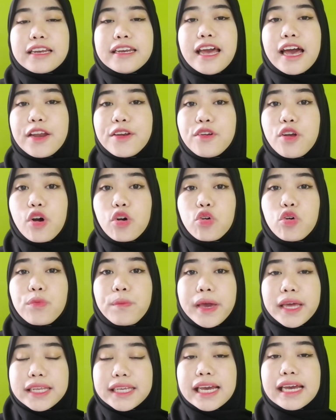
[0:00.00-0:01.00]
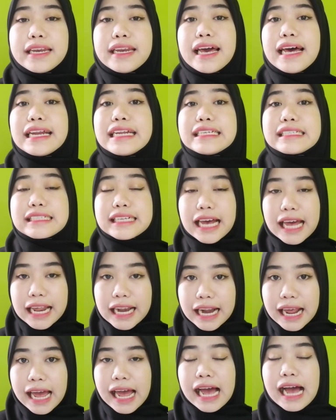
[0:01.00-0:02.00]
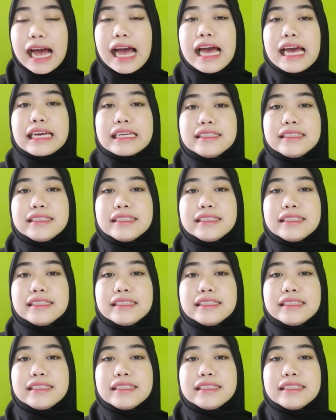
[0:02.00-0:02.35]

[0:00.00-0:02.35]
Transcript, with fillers: dan dokumennya dari sekarang.